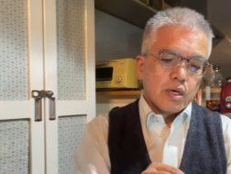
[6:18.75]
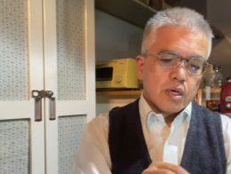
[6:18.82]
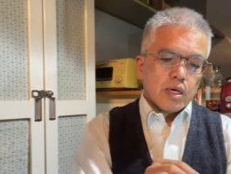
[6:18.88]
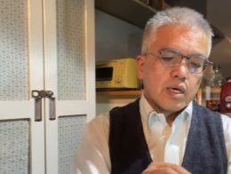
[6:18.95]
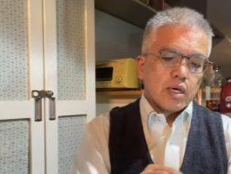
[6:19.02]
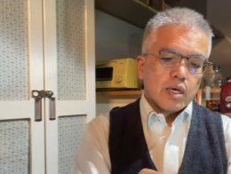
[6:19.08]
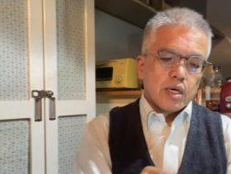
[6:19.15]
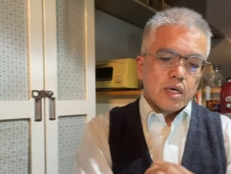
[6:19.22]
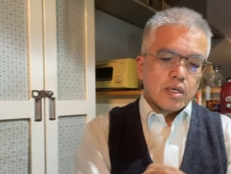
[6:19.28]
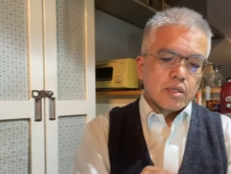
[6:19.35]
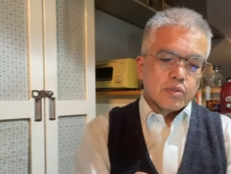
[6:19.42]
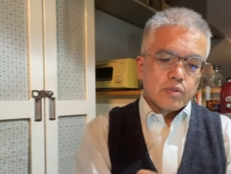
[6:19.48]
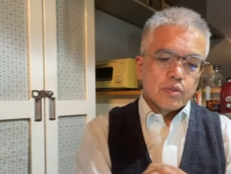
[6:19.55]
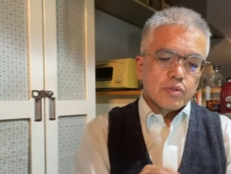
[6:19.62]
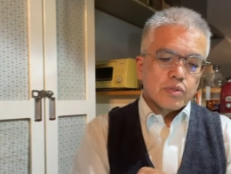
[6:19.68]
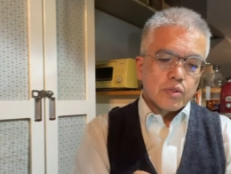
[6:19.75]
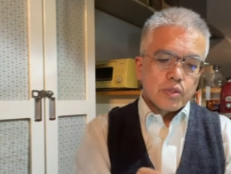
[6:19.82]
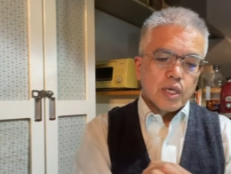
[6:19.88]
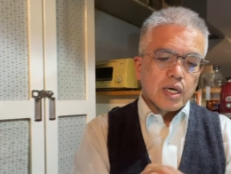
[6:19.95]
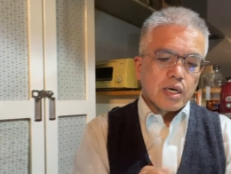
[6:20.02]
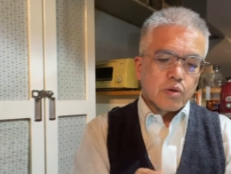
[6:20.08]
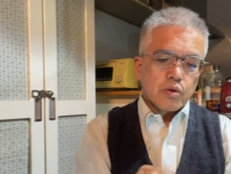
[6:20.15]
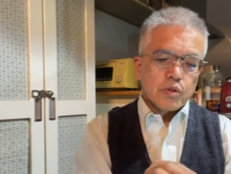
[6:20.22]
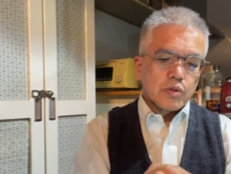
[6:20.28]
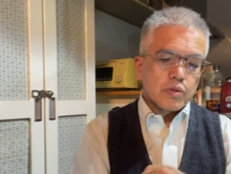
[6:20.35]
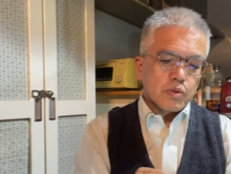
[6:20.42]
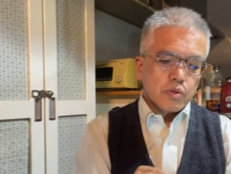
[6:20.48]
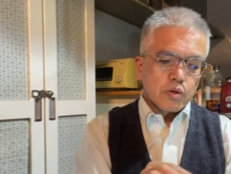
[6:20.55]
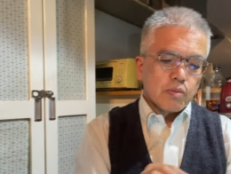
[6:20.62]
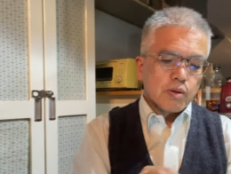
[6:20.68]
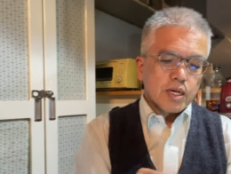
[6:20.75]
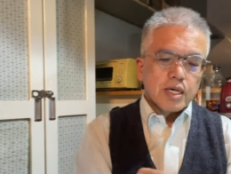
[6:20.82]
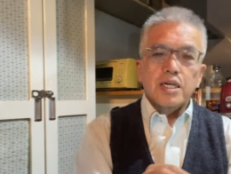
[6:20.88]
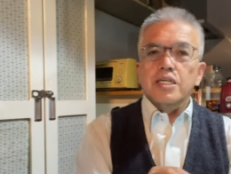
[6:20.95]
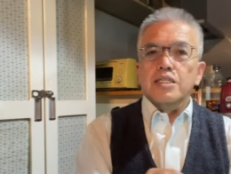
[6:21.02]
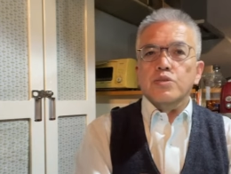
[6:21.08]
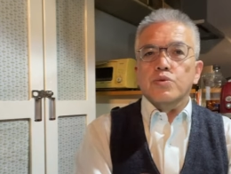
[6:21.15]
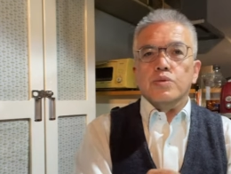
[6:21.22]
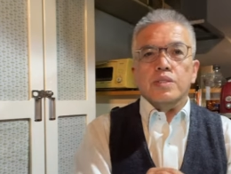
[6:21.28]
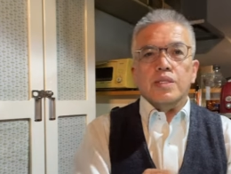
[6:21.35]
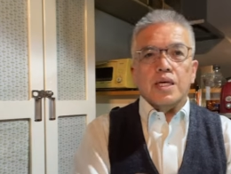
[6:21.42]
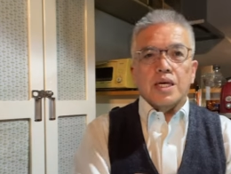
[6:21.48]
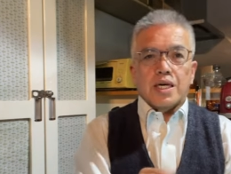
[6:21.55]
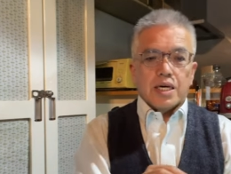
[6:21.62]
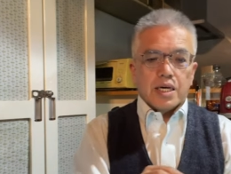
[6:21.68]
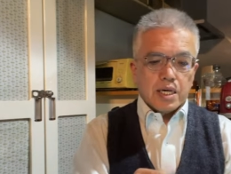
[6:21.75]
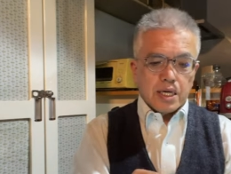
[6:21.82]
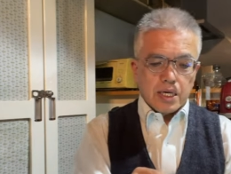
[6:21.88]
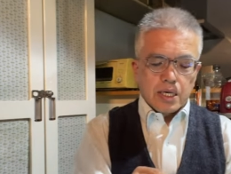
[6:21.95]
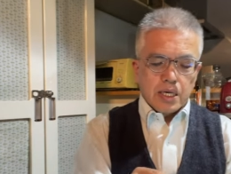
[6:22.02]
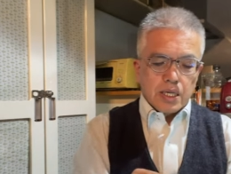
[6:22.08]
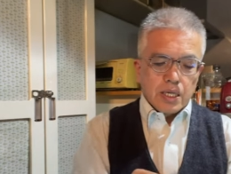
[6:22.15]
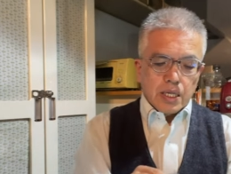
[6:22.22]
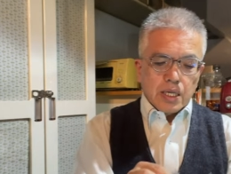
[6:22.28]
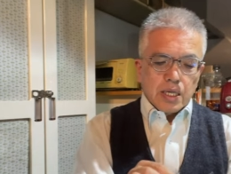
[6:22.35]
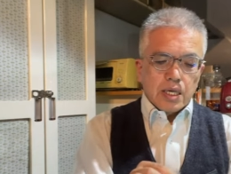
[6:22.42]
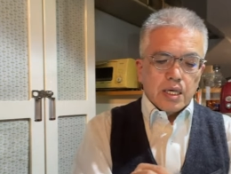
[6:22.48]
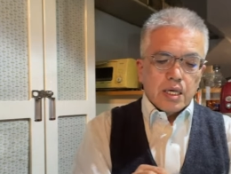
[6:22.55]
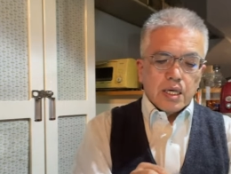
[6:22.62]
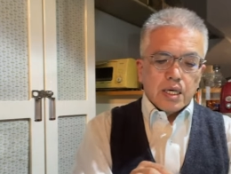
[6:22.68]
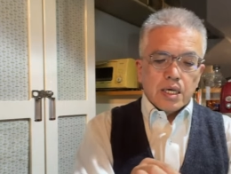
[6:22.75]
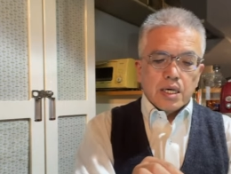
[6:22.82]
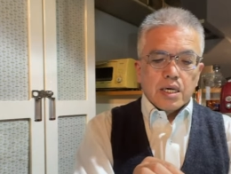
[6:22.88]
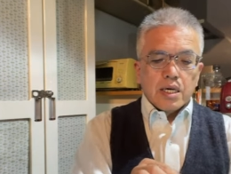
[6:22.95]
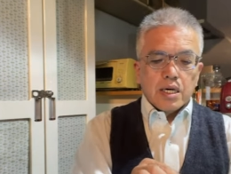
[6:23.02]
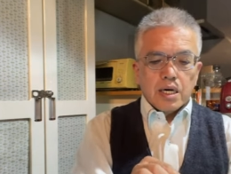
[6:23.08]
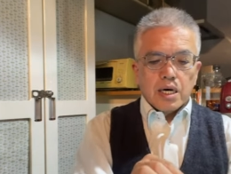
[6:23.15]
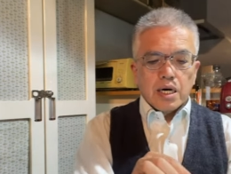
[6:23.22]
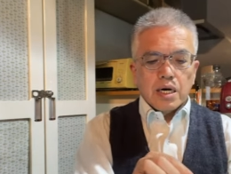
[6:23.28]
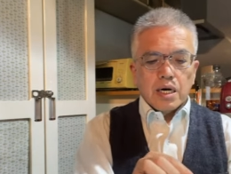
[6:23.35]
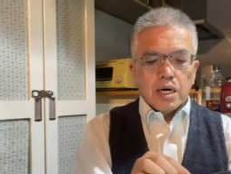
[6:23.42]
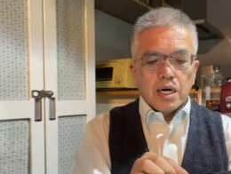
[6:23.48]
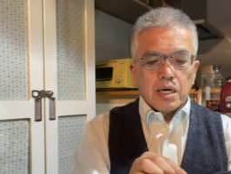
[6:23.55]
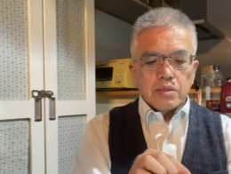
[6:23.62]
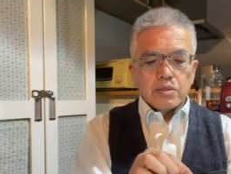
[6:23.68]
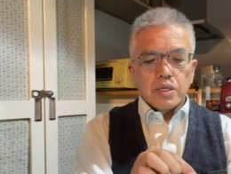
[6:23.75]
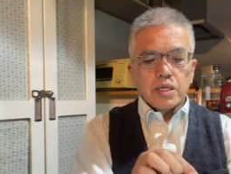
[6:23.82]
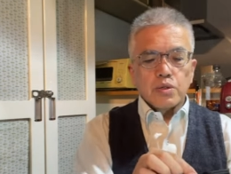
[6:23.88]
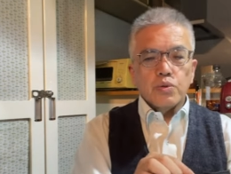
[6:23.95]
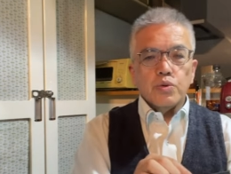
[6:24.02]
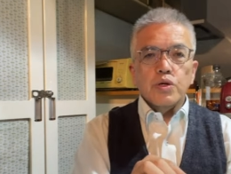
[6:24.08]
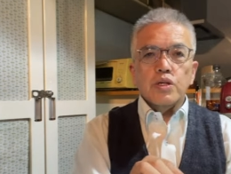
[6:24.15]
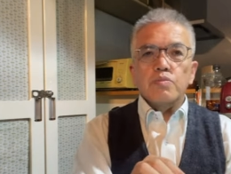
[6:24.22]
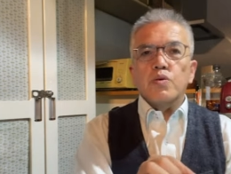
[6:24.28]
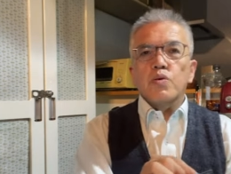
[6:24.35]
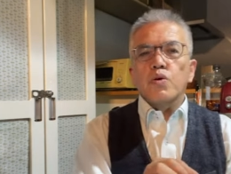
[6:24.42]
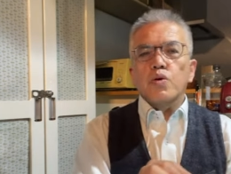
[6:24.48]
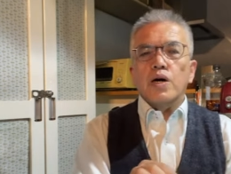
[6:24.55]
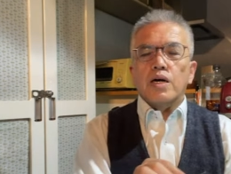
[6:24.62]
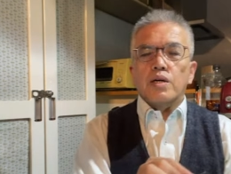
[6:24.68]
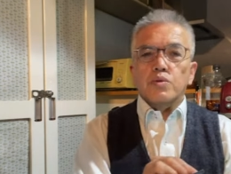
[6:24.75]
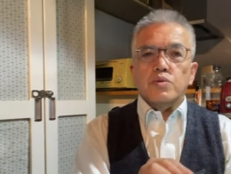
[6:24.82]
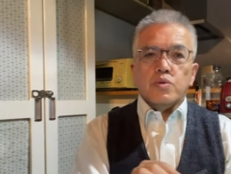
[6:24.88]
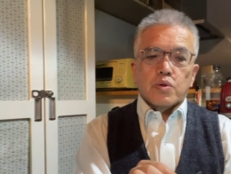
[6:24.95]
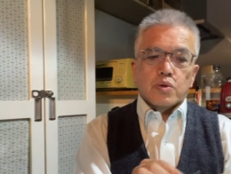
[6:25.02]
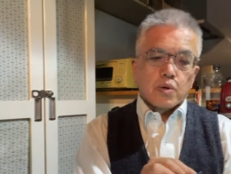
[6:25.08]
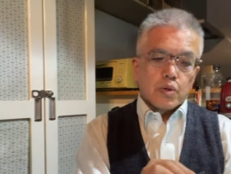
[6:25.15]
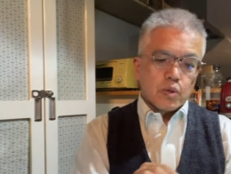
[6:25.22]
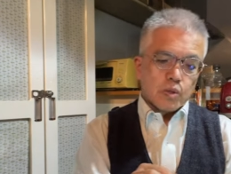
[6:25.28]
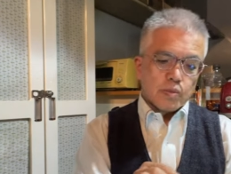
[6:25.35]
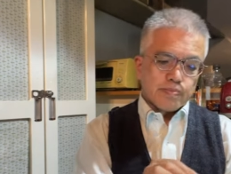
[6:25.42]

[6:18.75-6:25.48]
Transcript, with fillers: えー、通常ねこういう細かな傷って、えー、ある程度フィルムを貼ると